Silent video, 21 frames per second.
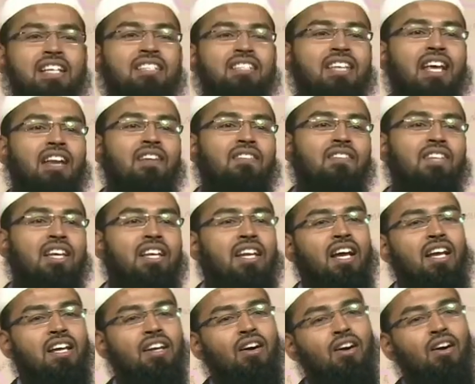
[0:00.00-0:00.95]
सेल्फ देना
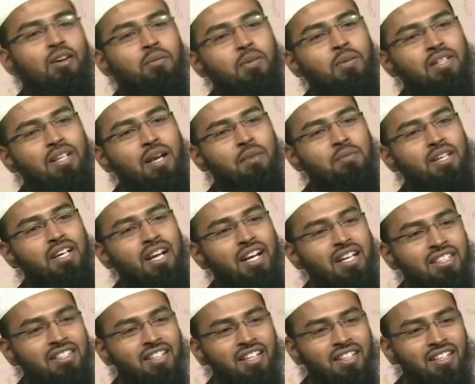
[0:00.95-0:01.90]
है और बस आपकी
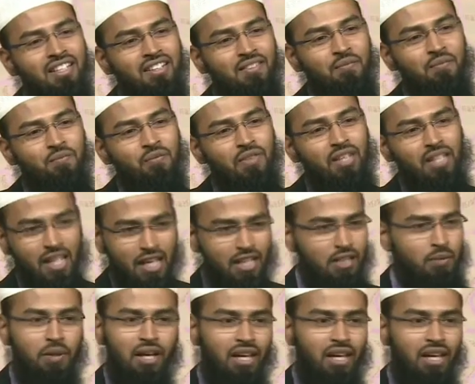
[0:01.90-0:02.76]
गाड़ी चली किक्स भी